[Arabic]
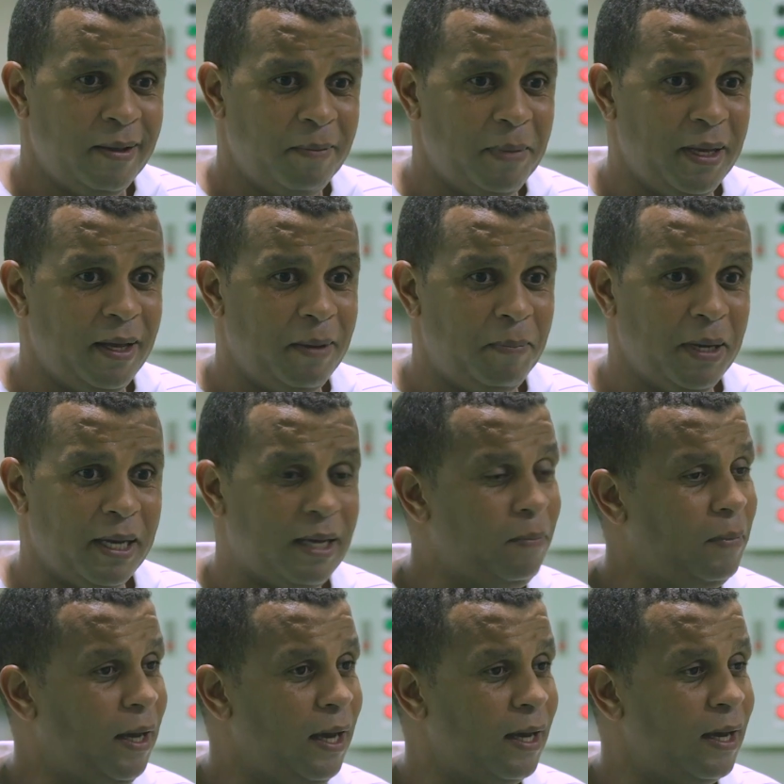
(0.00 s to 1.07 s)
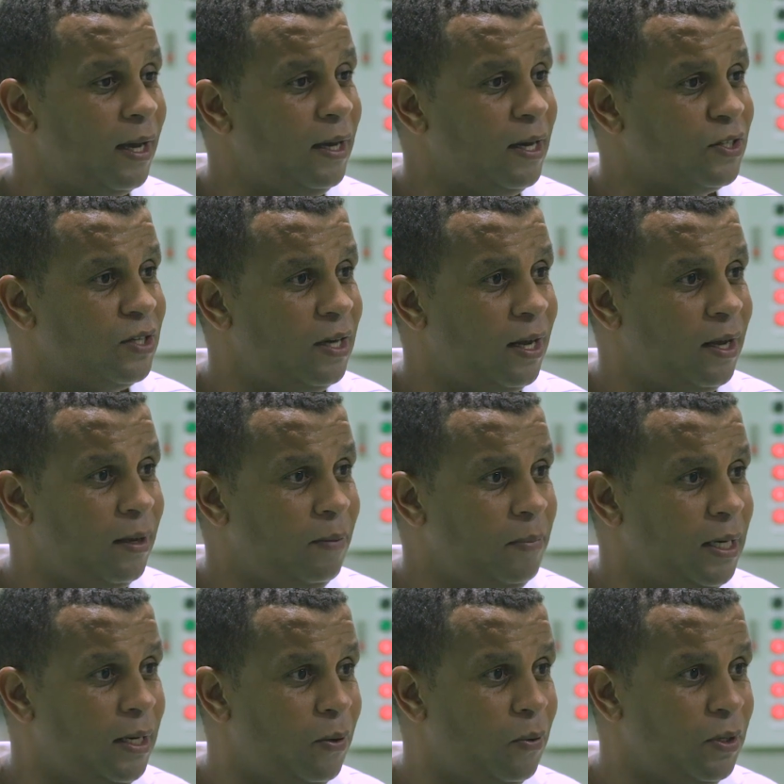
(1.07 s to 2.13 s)
ما باقي ما حققناش الاهم
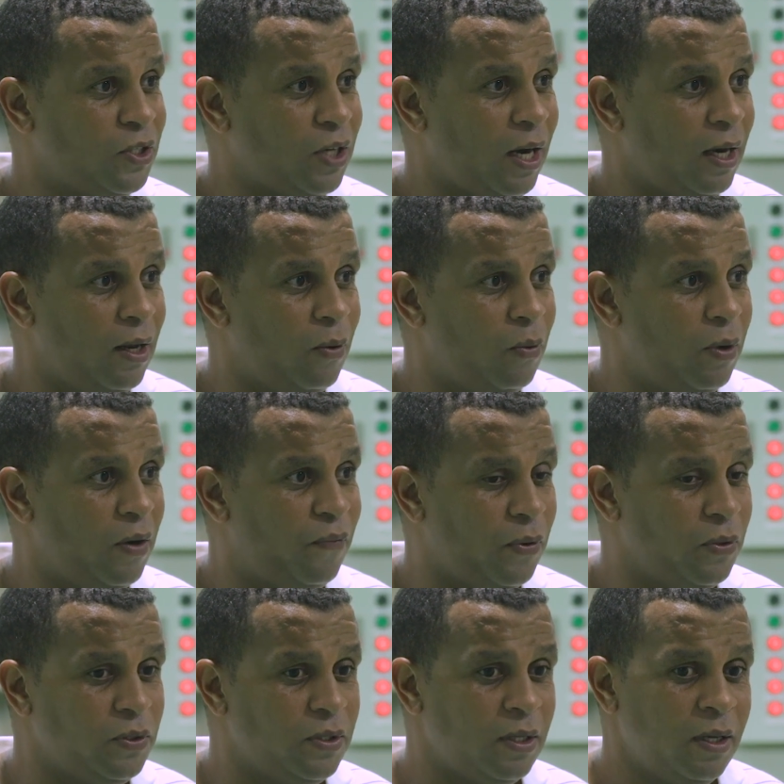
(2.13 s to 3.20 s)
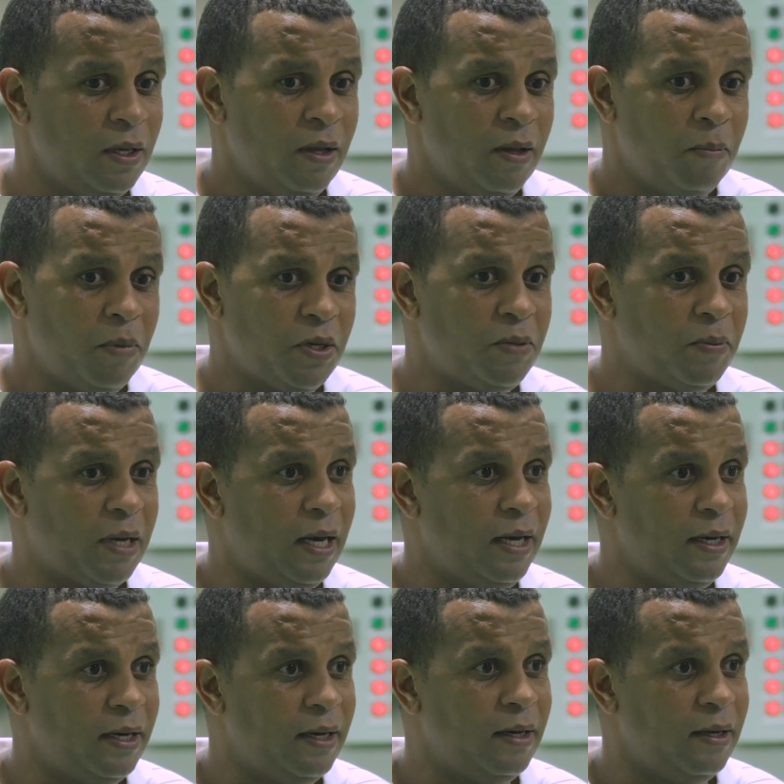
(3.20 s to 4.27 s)
اللي هو ان شاء الله هو الفوز باش يمكن
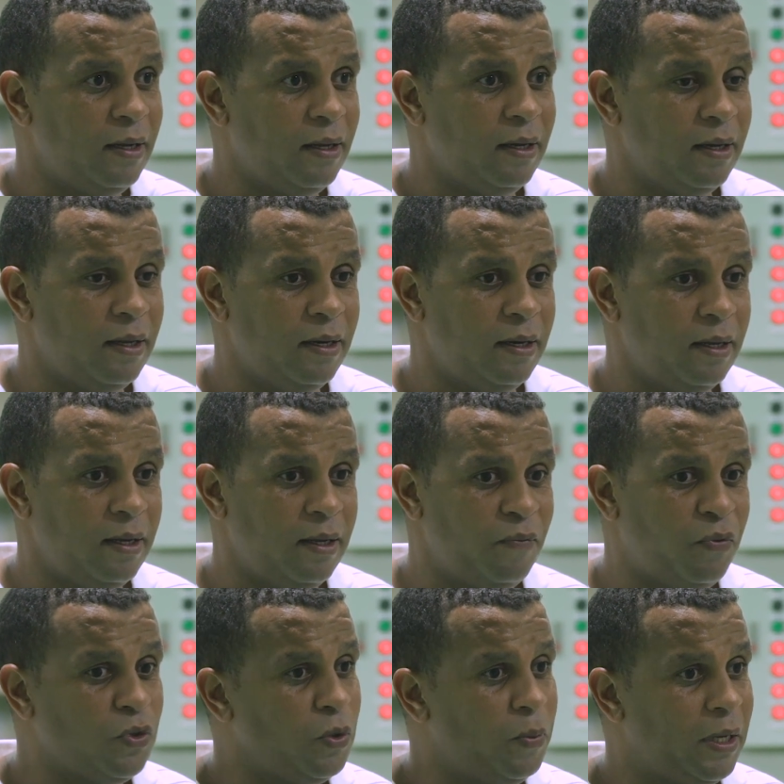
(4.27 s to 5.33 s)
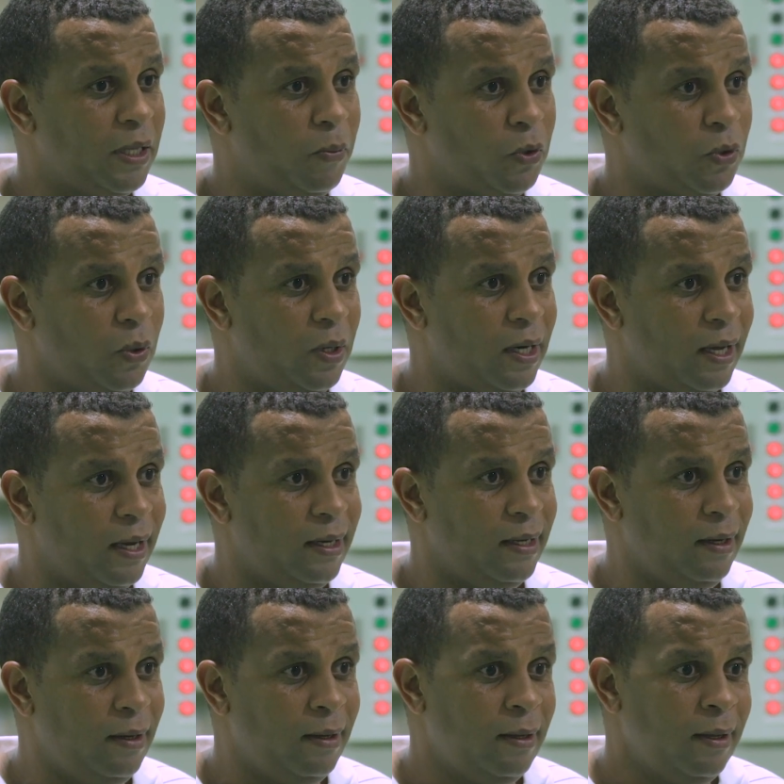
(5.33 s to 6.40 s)
لينا نفوزوا بهذه البطوله
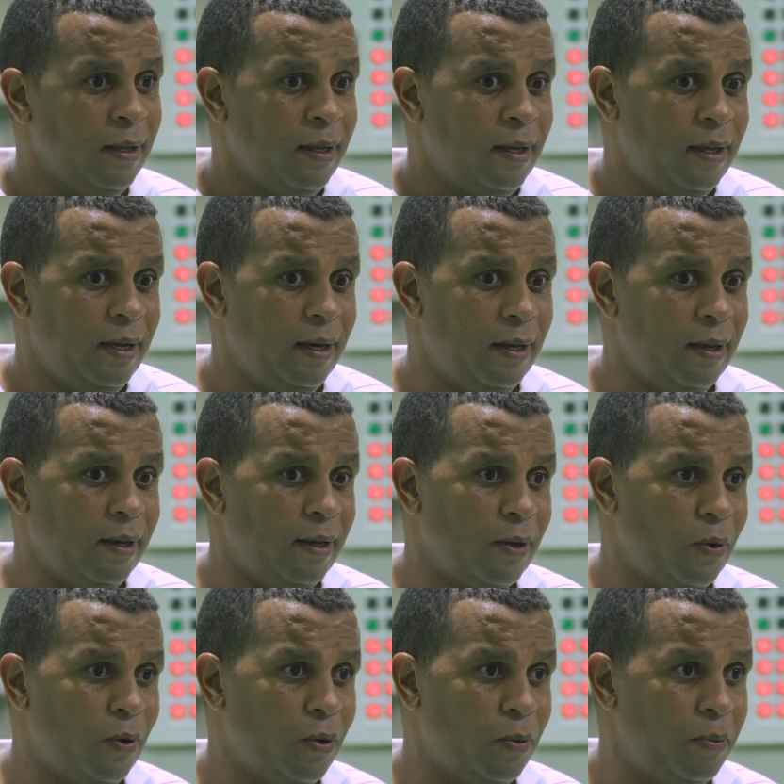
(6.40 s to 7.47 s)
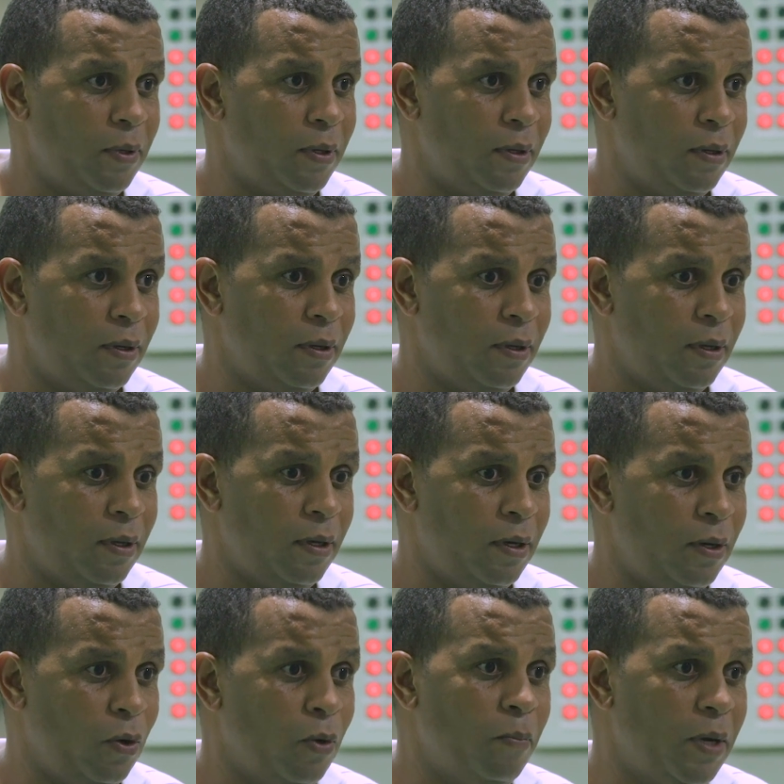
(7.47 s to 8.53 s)
الغاليه على قلوب آه،
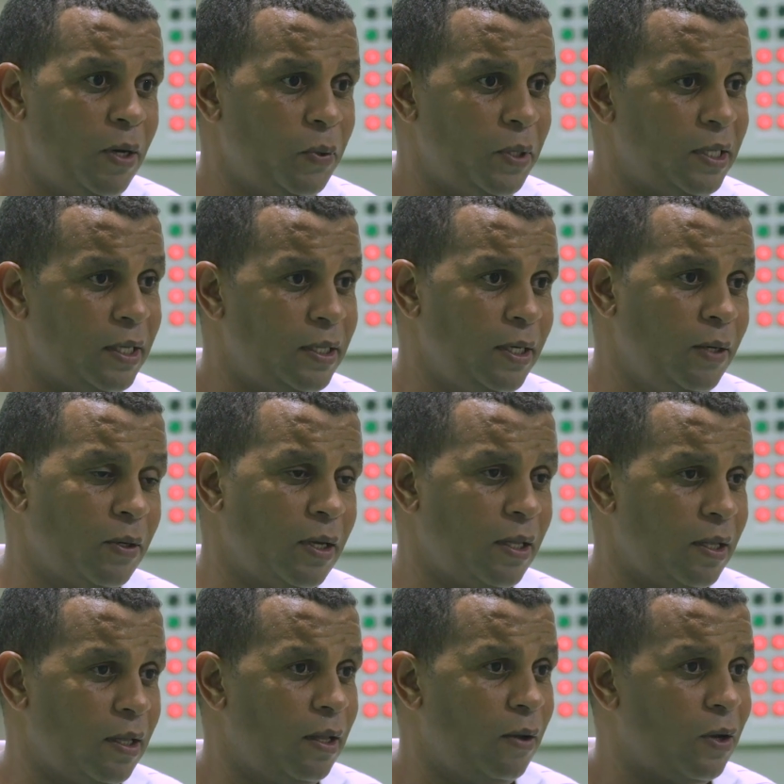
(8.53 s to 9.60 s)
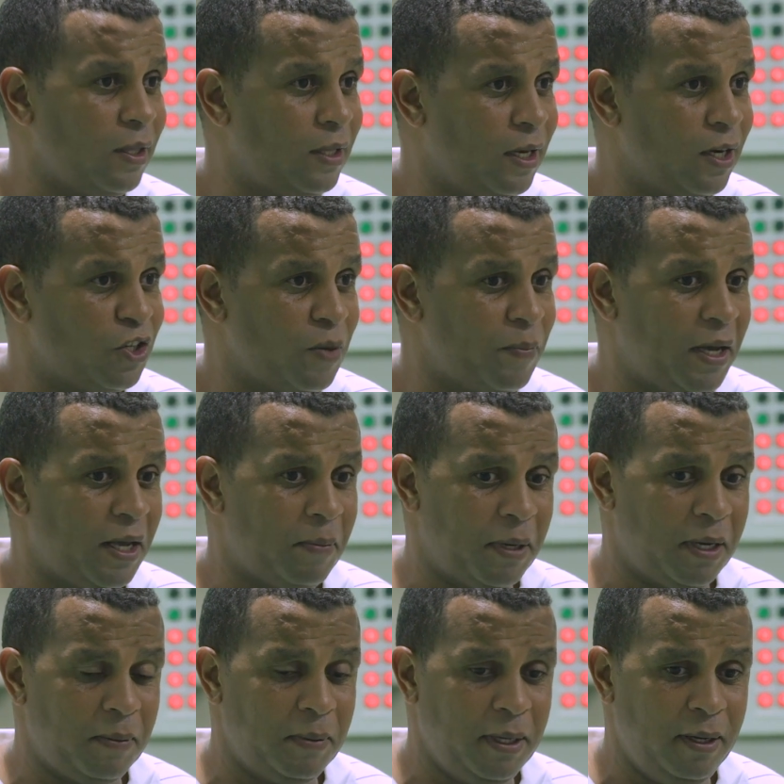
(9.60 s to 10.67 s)
الامه الوداديه وكذلك الجماهير
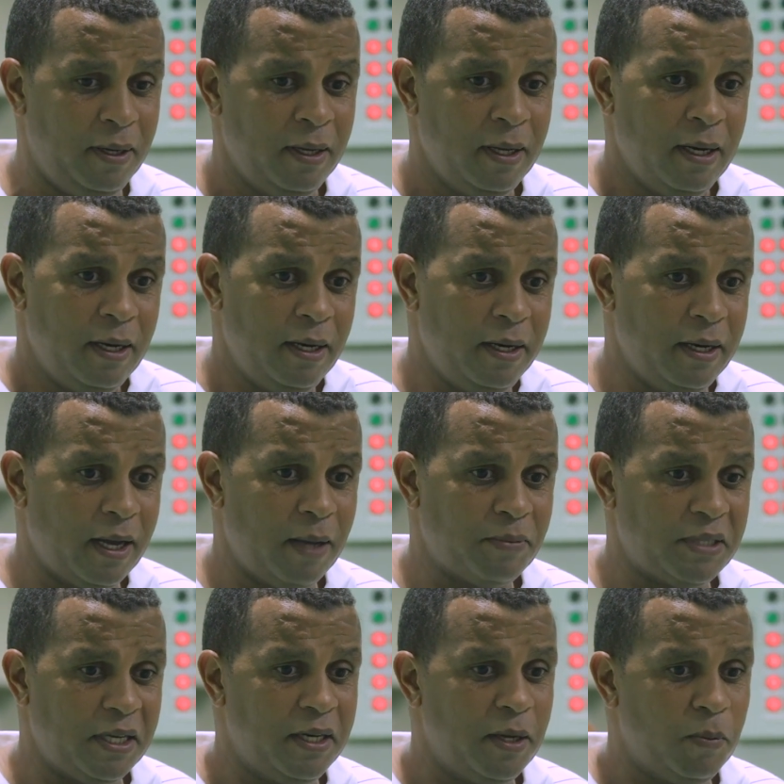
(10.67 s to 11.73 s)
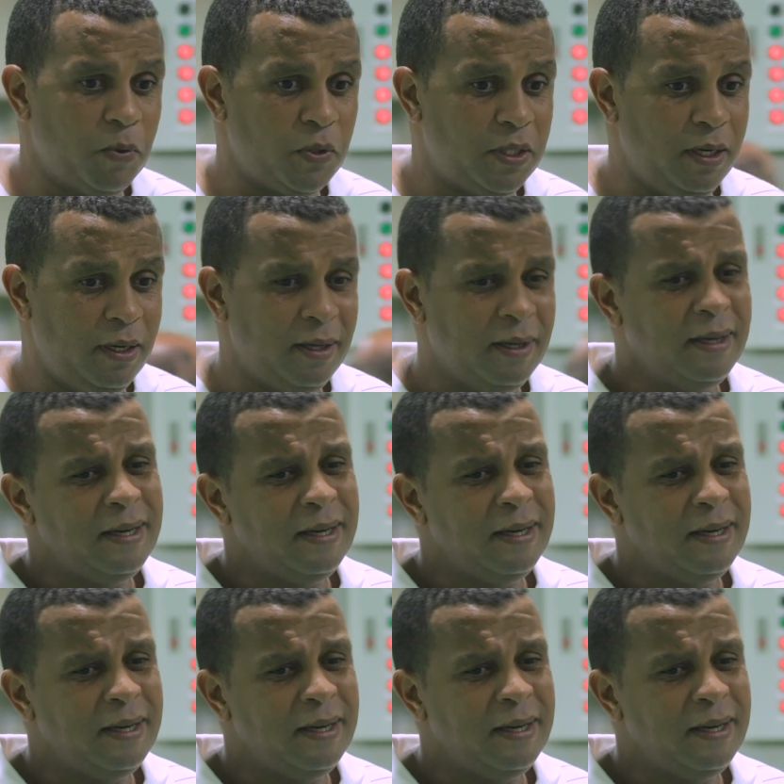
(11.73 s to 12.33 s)
المغربيه لان غابت عنا مده